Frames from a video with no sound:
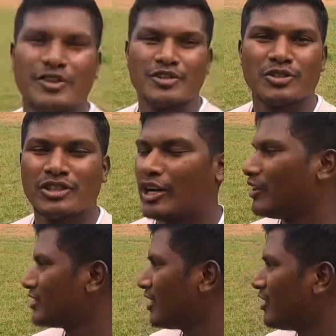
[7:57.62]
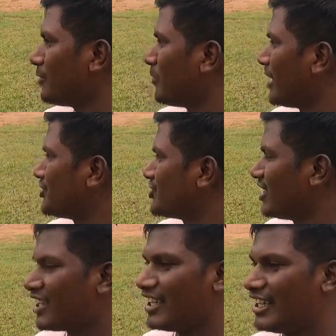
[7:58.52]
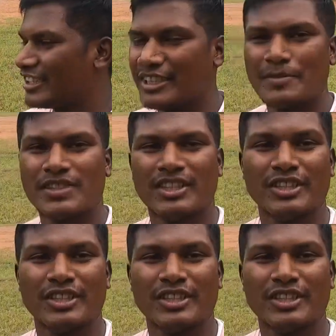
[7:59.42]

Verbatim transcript: दोस्तों तो तावड़ तावड़ मैच चल रहा है एकदम से